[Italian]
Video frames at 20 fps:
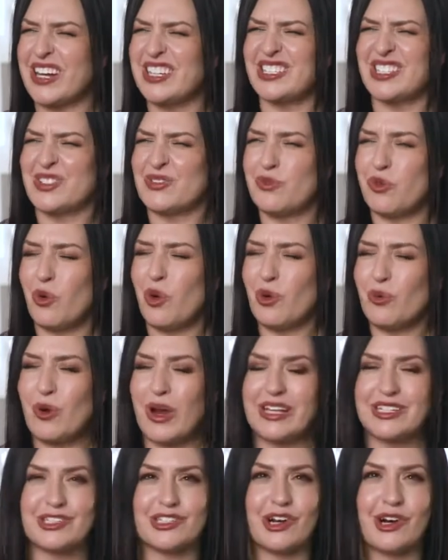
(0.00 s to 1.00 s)
piano che è
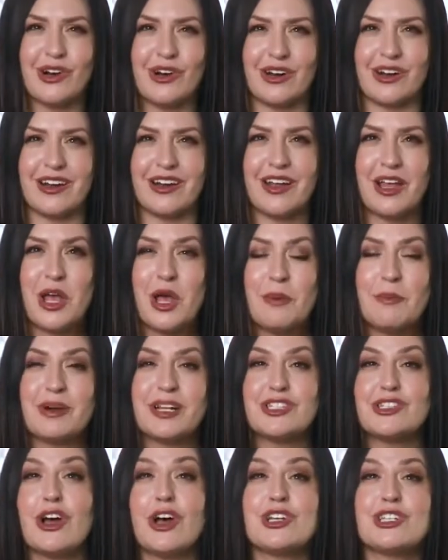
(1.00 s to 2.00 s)
semplice,
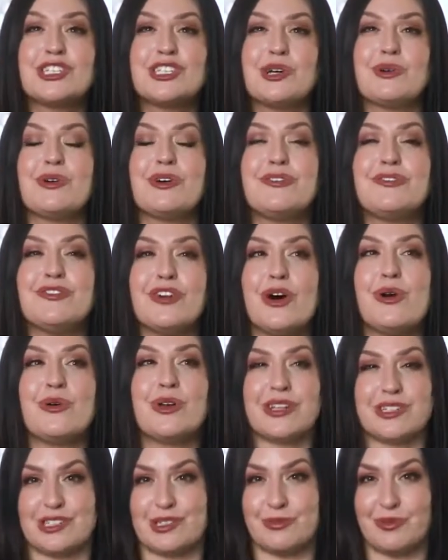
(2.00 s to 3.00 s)
Quattro modi per
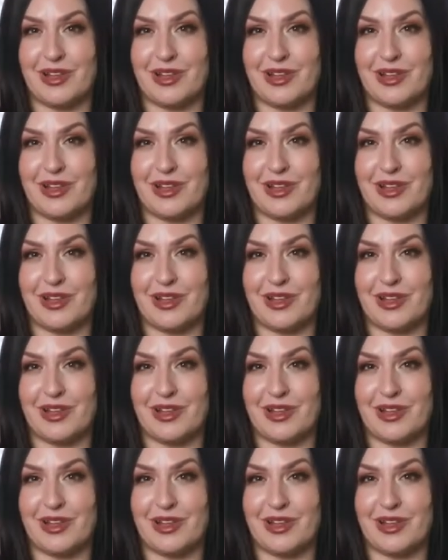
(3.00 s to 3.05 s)
guadagnare,